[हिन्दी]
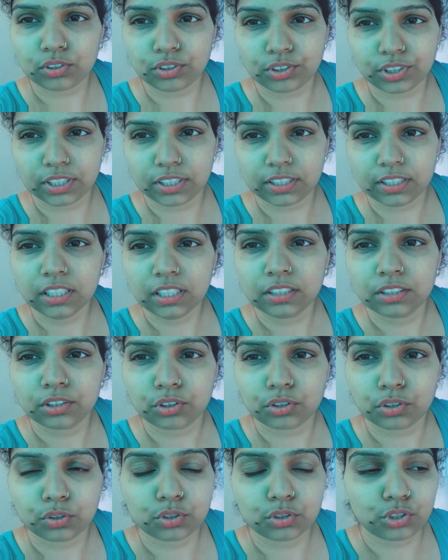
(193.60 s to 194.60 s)
गर्मी बहुत हो
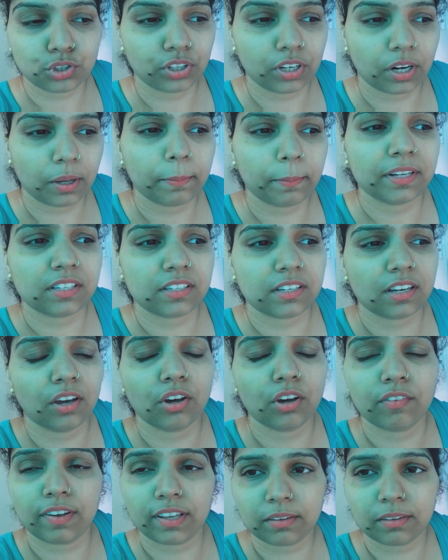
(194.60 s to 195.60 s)
रही थी तो
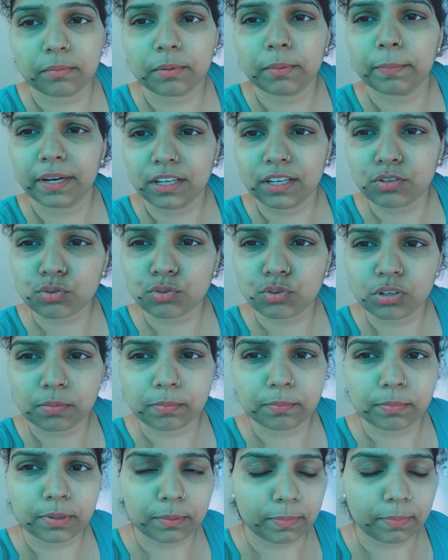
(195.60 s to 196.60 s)
छोटे बच्चे हैं और वैसे भी
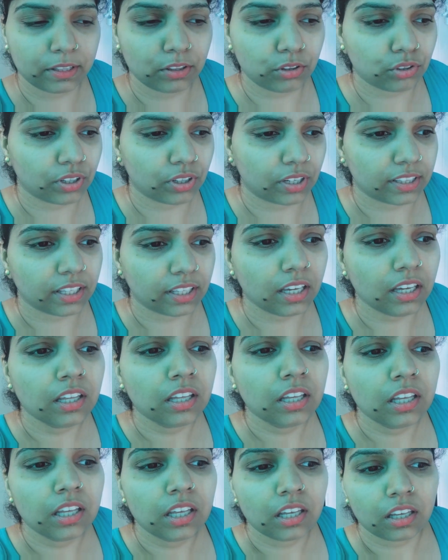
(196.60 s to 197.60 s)
बड़े स्कूल भी
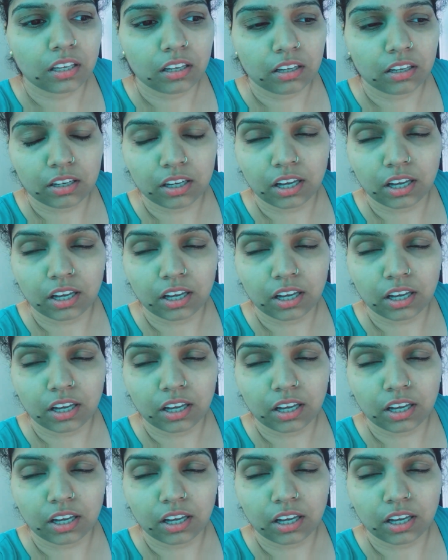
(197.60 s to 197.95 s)
बंद हो गए थे